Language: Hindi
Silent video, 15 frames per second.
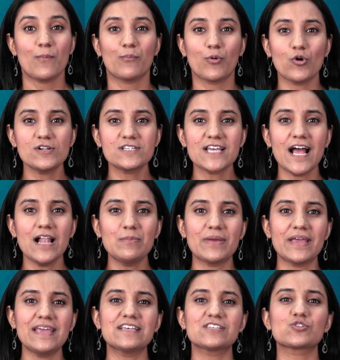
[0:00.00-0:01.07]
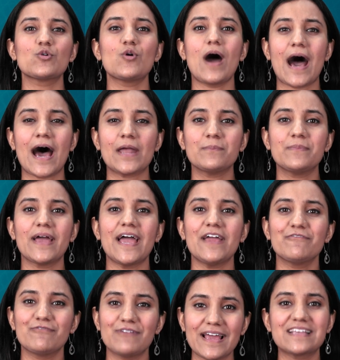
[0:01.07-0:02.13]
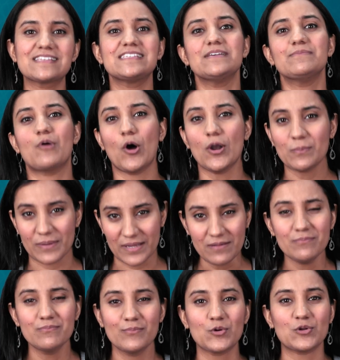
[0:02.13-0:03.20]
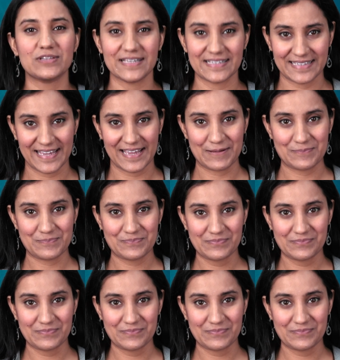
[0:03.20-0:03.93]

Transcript: बोलचाल में इसको आरबीआई फ्लेक्सी बॉन्ड भी बोल देते हैं